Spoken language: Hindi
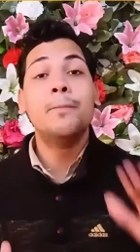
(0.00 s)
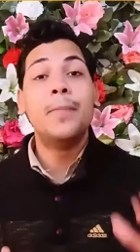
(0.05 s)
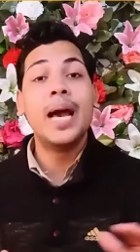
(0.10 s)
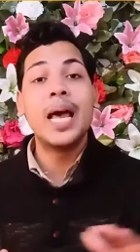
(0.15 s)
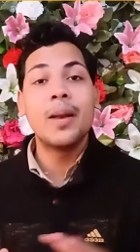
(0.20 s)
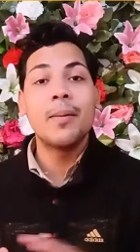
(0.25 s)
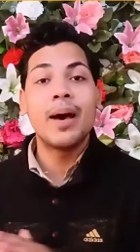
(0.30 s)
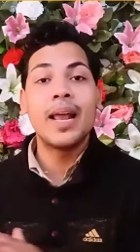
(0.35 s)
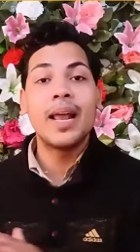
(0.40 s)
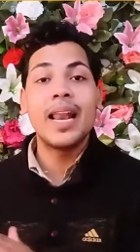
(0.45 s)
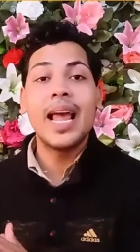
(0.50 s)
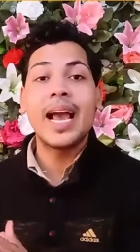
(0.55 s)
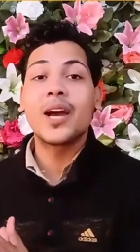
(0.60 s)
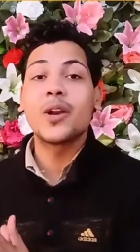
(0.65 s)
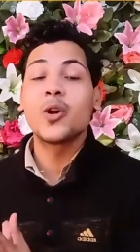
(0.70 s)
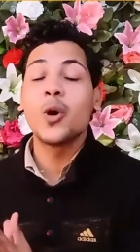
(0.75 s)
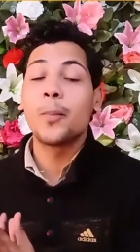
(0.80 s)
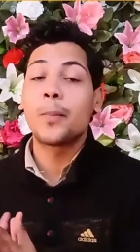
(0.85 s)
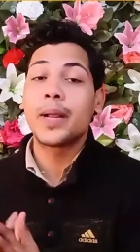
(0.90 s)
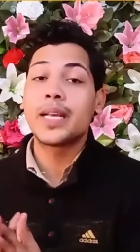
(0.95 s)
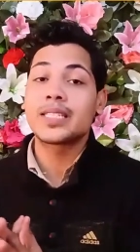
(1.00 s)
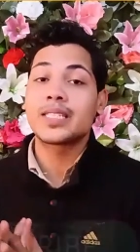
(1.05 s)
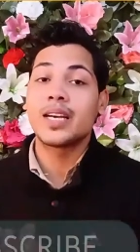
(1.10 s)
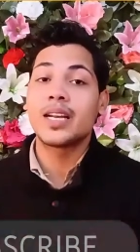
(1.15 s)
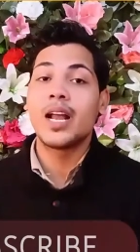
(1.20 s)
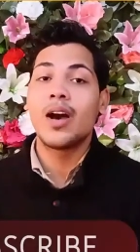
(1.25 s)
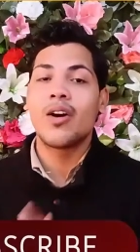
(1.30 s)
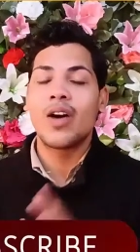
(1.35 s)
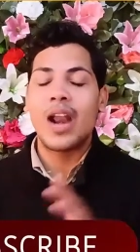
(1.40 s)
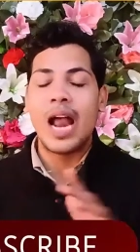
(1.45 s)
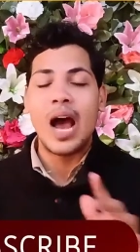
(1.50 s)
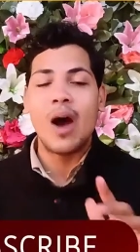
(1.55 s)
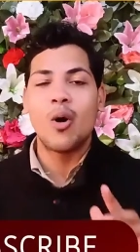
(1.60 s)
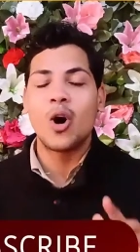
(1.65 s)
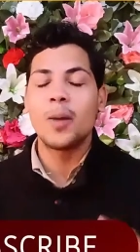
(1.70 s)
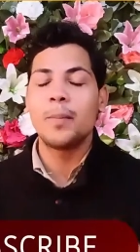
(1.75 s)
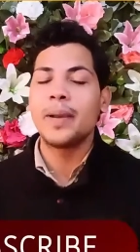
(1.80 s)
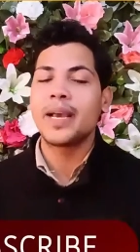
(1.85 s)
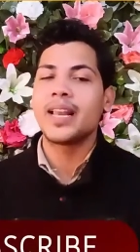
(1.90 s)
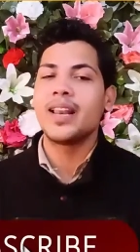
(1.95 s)
बेल वाले आइकन को प्रेस करना और हाँ
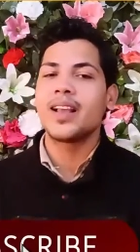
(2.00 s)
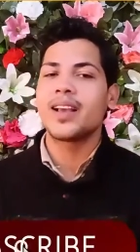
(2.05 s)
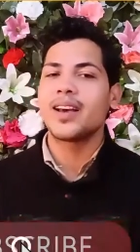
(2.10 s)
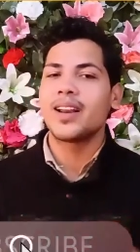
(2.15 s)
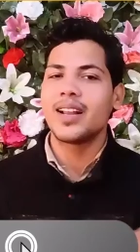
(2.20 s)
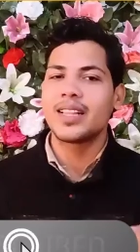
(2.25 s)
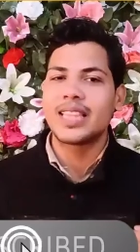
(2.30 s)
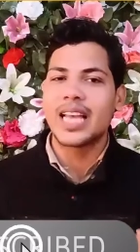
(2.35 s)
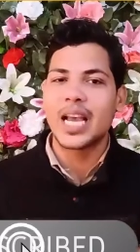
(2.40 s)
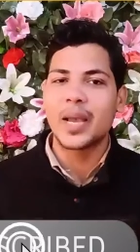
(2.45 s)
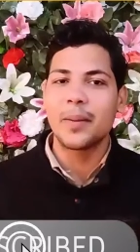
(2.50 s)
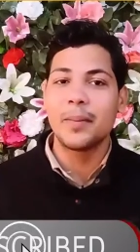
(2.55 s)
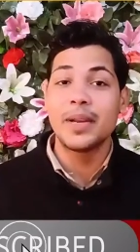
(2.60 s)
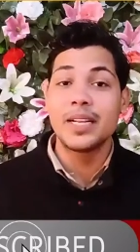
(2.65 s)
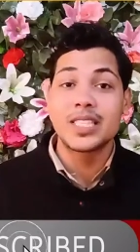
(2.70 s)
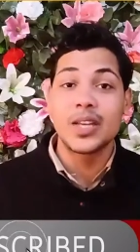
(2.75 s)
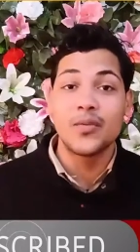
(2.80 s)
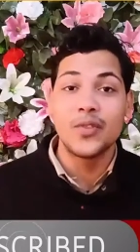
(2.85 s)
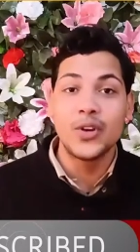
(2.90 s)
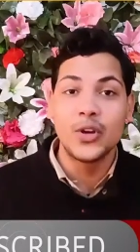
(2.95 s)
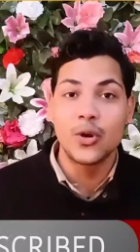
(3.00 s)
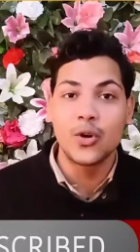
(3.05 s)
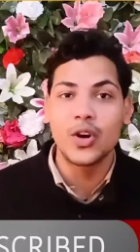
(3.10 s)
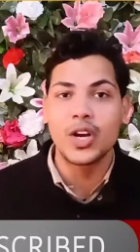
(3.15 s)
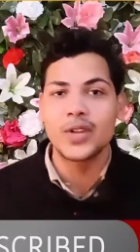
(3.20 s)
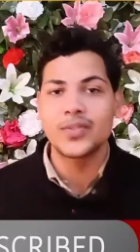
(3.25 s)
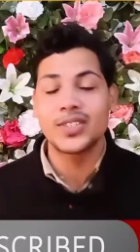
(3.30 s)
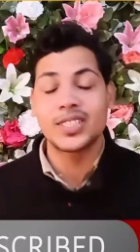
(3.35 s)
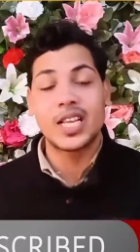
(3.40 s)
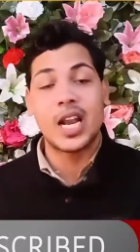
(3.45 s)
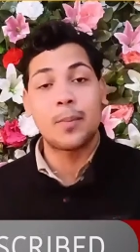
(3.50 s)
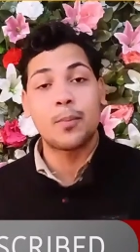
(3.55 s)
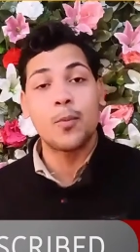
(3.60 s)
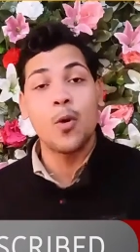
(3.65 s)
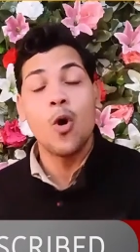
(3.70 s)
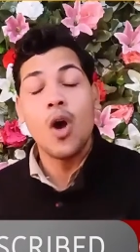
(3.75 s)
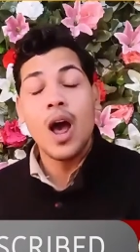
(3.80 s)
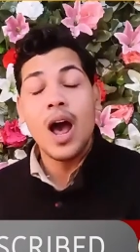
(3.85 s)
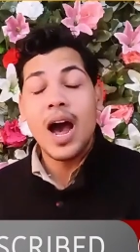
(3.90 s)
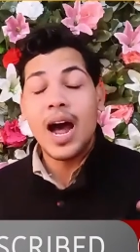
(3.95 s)
ऑल पे क्लिक करना ताकि मेरे सब वीडियो को नोटिफिकेशन
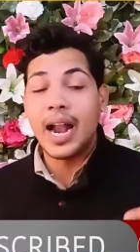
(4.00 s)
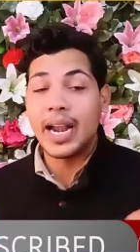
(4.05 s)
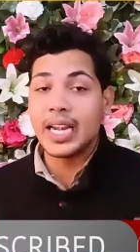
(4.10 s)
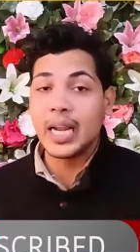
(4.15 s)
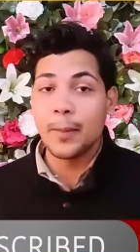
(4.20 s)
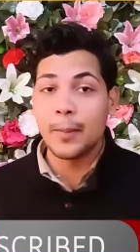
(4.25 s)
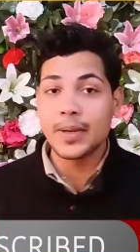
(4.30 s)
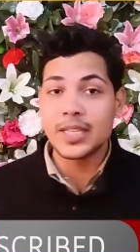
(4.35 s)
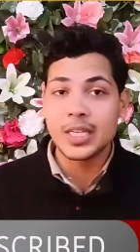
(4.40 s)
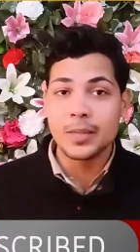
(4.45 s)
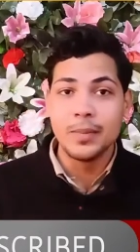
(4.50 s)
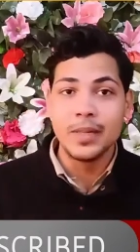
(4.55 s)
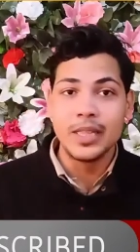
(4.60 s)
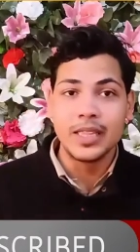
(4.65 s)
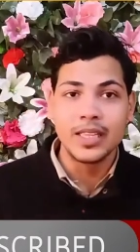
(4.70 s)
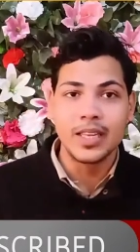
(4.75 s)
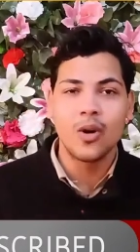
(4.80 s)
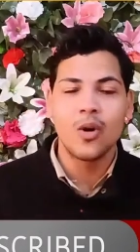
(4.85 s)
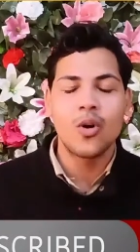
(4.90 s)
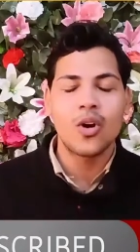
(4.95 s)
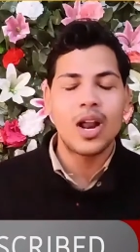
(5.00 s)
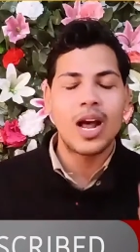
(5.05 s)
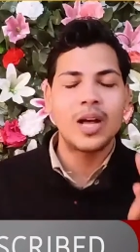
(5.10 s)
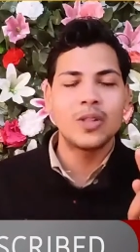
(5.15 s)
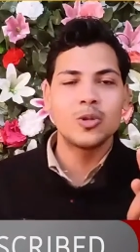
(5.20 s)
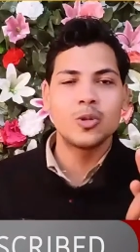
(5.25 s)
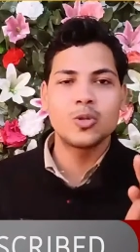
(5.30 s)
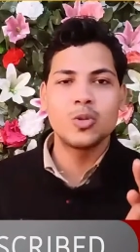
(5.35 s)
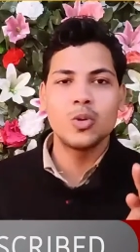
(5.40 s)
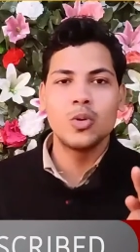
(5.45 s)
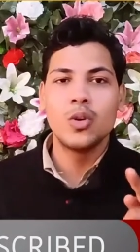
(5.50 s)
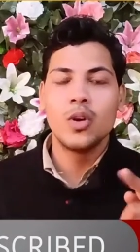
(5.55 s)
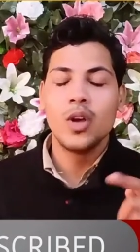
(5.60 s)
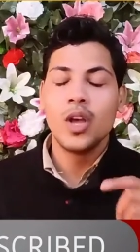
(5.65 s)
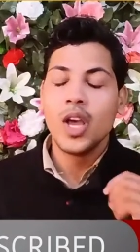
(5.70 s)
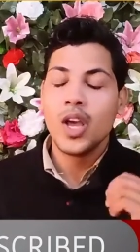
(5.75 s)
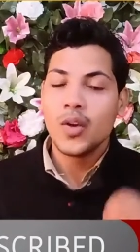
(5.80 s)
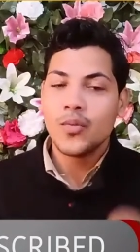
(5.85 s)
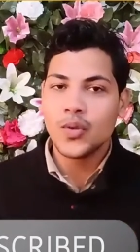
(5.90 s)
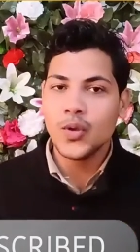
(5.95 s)
आपको 100 परसेंट मिलती रहे और हाँ दोस्तों
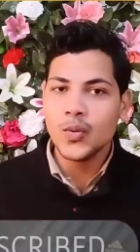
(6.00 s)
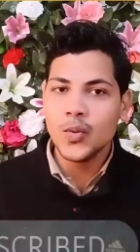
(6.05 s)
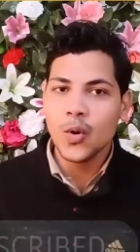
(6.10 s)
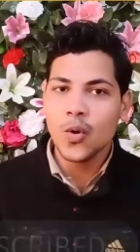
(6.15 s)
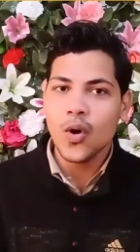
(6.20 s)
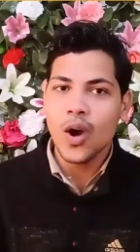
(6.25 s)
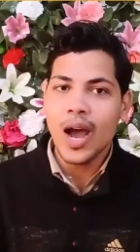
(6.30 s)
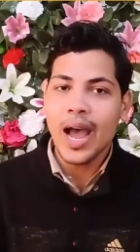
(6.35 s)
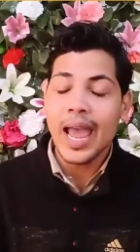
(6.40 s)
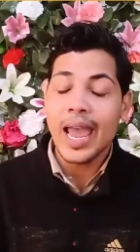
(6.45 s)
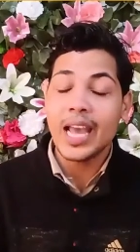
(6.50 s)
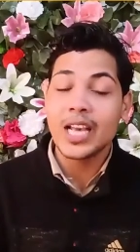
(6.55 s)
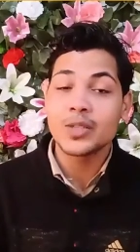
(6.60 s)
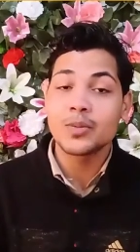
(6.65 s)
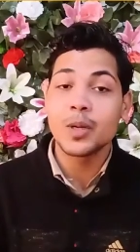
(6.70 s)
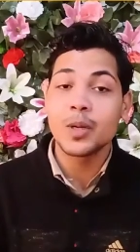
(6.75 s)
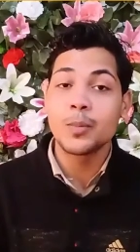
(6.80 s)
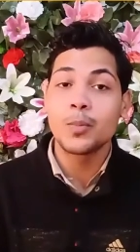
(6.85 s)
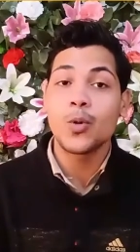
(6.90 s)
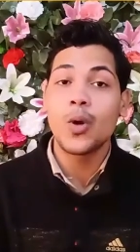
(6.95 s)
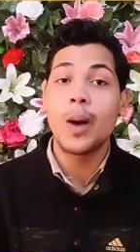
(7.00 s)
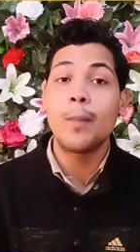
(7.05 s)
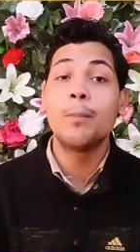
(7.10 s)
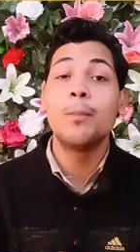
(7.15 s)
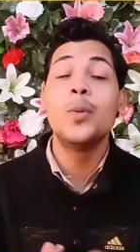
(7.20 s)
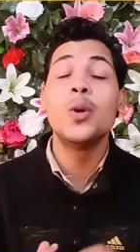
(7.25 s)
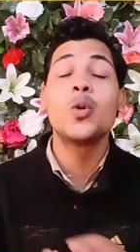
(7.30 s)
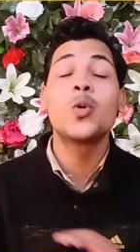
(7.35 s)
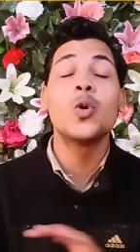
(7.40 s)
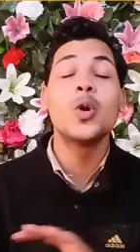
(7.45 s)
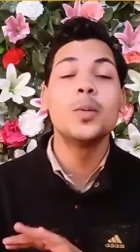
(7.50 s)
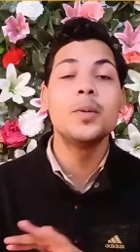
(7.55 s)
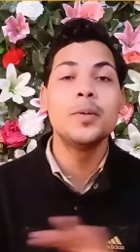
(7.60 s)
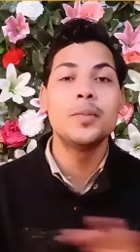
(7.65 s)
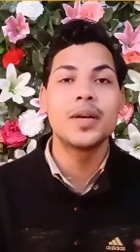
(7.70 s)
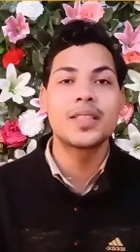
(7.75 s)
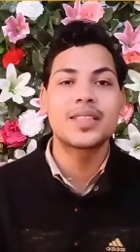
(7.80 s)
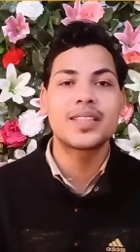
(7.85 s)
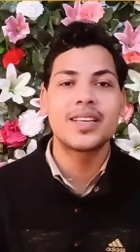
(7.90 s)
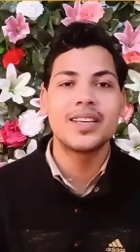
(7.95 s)
वीवो का एस वन प्रो आप बिल्कुल
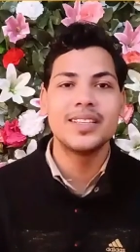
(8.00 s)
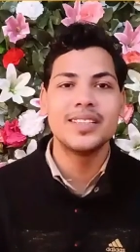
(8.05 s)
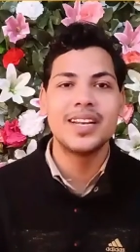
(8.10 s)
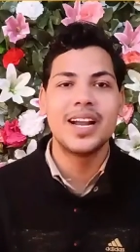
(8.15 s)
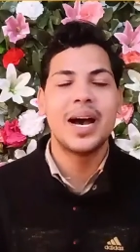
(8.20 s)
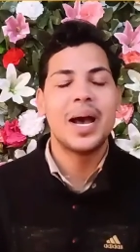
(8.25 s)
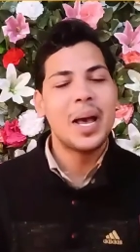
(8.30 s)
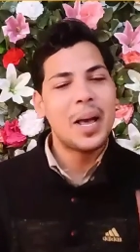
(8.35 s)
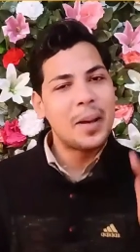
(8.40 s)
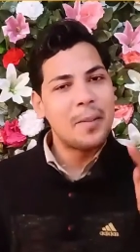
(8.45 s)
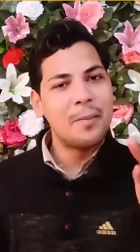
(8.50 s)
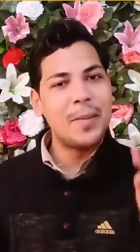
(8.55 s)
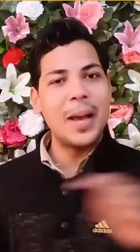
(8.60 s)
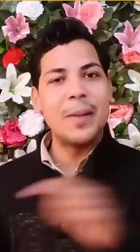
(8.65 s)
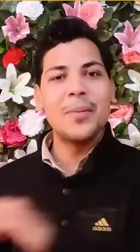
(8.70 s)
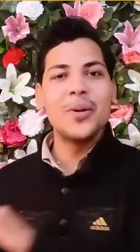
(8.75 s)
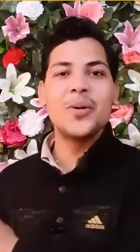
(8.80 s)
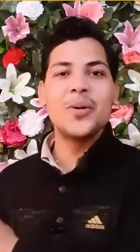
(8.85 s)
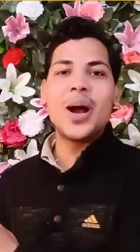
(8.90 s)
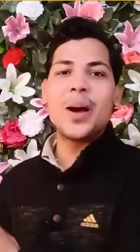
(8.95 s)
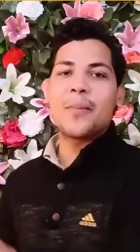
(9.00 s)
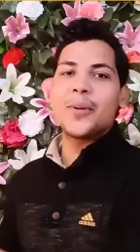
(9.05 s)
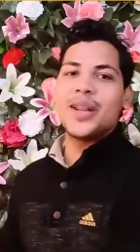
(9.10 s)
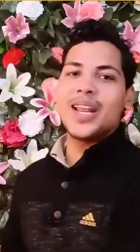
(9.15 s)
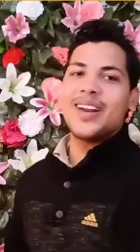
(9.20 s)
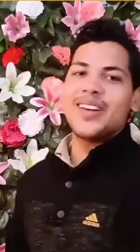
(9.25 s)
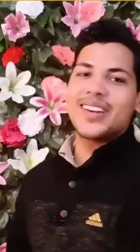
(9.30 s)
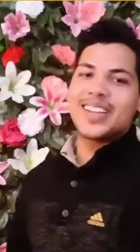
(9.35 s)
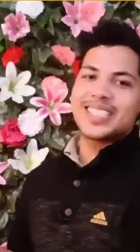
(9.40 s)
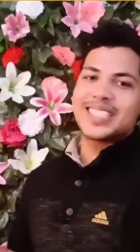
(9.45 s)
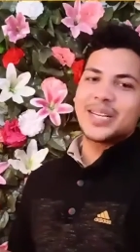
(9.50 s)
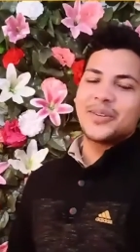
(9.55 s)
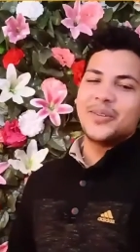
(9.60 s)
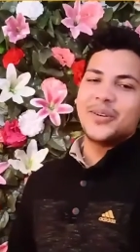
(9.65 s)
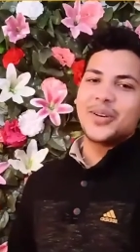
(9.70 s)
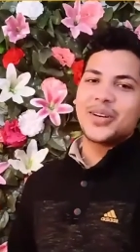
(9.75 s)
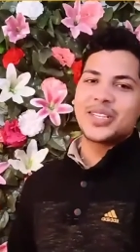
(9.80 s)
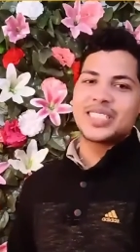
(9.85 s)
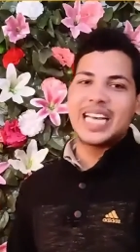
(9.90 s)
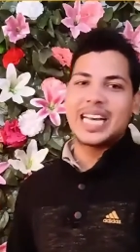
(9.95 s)
भी मत खरीदना मैं मिलूंगा आपको नए इंटरेस्टिंग
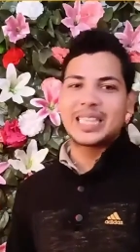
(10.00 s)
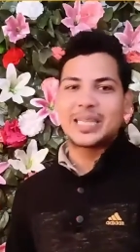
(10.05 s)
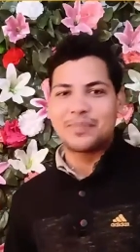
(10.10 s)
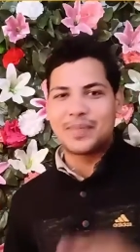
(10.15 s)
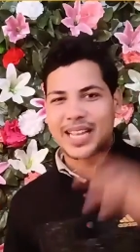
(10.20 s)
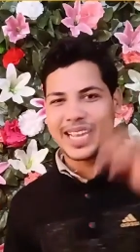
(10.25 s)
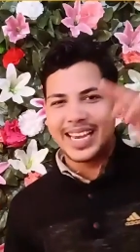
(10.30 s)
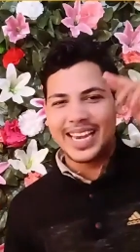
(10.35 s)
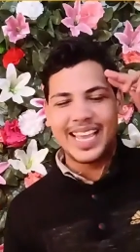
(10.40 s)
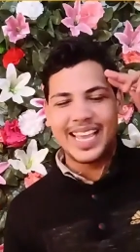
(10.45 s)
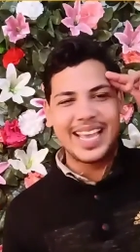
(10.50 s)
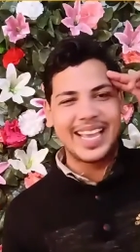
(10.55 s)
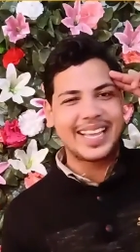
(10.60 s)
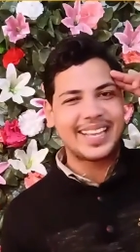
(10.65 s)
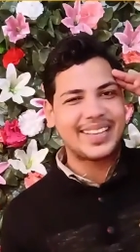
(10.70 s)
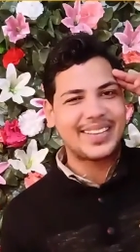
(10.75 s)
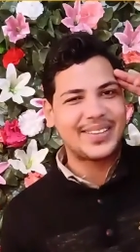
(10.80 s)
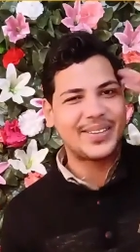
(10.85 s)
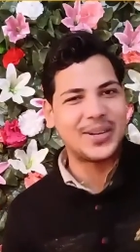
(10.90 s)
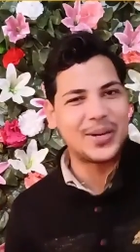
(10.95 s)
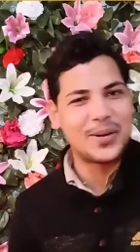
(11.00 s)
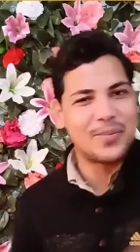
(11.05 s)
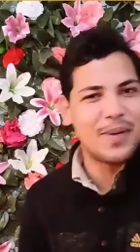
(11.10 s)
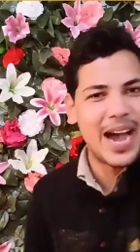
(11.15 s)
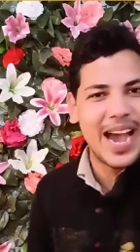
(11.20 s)
वीडियो के साथ तब तक के लिए गुड